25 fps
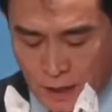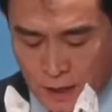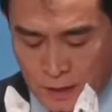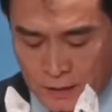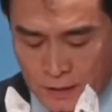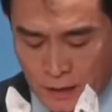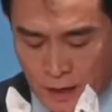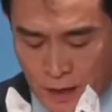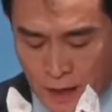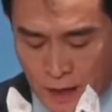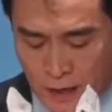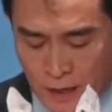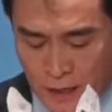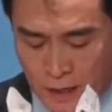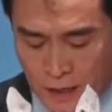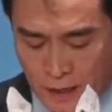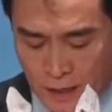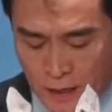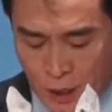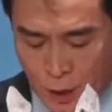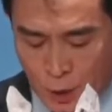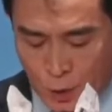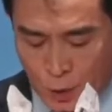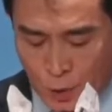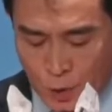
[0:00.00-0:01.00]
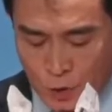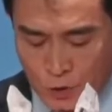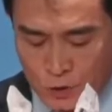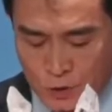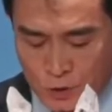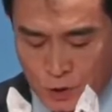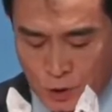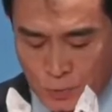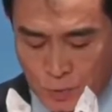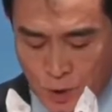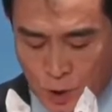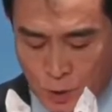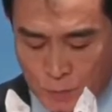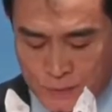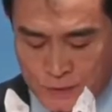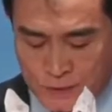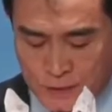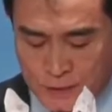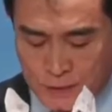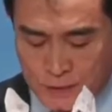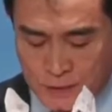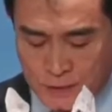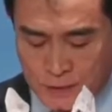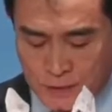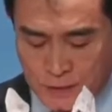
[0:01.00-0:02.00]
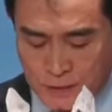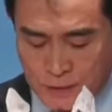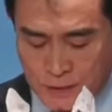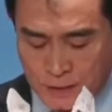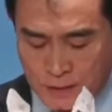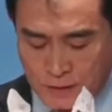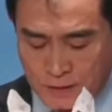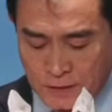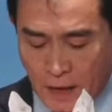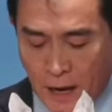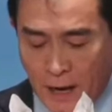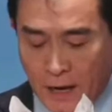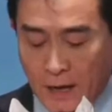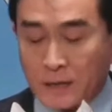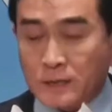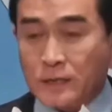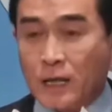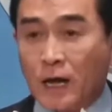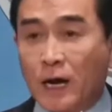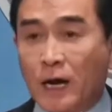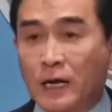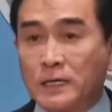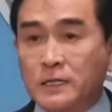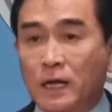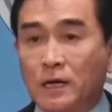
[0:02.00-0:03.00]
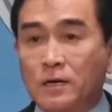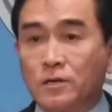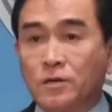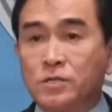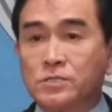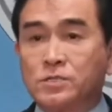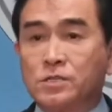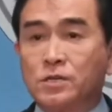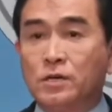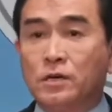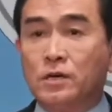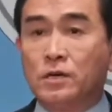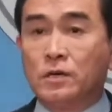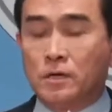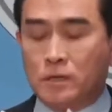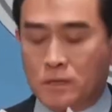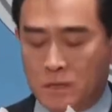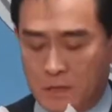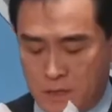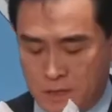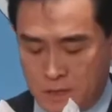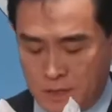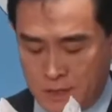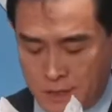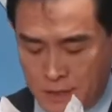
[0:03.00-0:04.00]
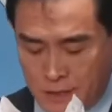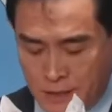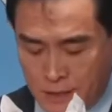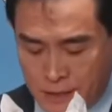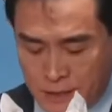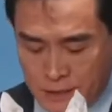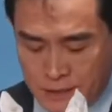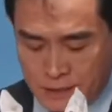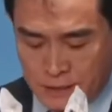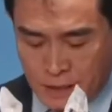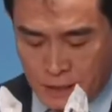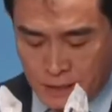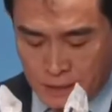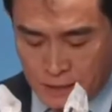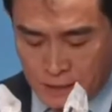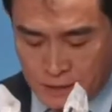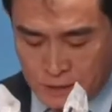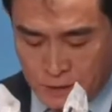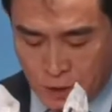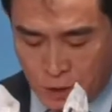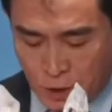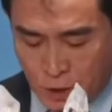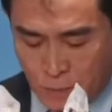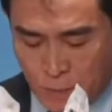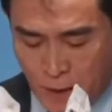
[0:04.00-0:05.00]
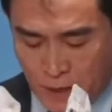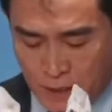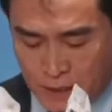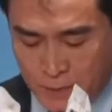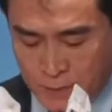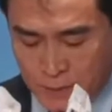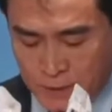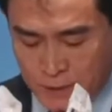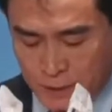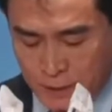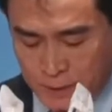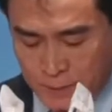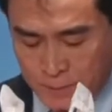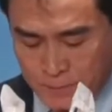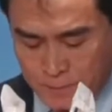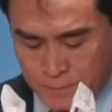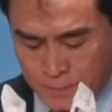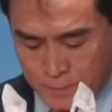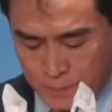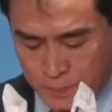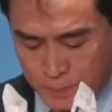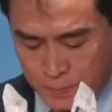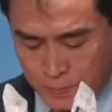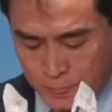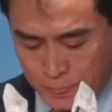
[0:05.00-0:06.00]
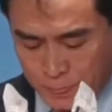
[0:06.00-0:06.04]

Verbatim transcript: 단 하나의 오점이 없이 당당하다는 것을 이 자리에서 밝힙니다.